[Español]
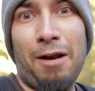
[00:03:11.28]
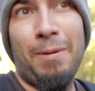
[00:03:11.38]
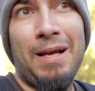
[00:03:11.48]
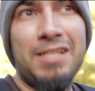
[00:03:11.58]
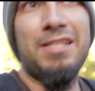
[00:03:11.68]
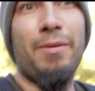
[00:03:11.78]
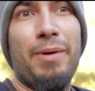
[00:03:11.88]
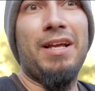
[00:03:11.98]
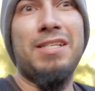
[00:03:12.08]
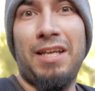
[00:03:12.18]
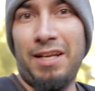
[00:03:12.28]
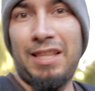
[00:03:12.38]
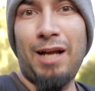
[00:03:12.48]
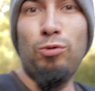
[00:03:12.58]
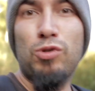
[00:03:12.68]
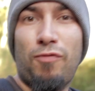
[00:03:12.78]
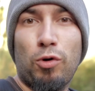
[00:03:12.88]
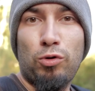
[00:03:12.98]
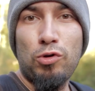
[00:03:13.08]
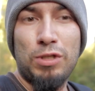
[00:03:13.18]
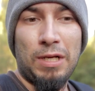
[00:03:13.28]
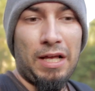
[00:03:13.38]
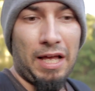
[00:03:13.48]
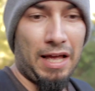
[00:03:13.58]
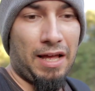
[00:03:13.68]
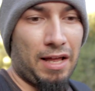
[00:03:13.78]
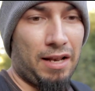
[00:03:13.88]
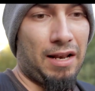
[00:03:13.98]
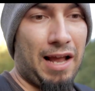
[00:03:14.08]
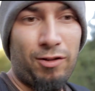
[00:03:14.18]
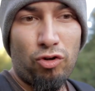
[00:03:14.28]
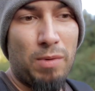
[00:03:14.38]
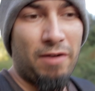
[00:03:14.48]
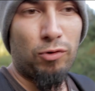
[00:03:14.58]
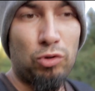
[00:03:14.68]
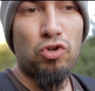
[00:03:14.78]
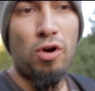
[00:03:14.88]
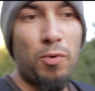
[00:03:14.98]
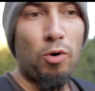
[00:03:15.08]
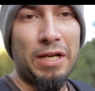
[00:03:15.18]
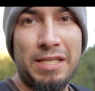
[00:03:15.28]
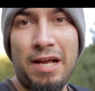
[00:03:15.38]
tal vez deberías editar tus fotos en Lightroom, en Photoshop o lo que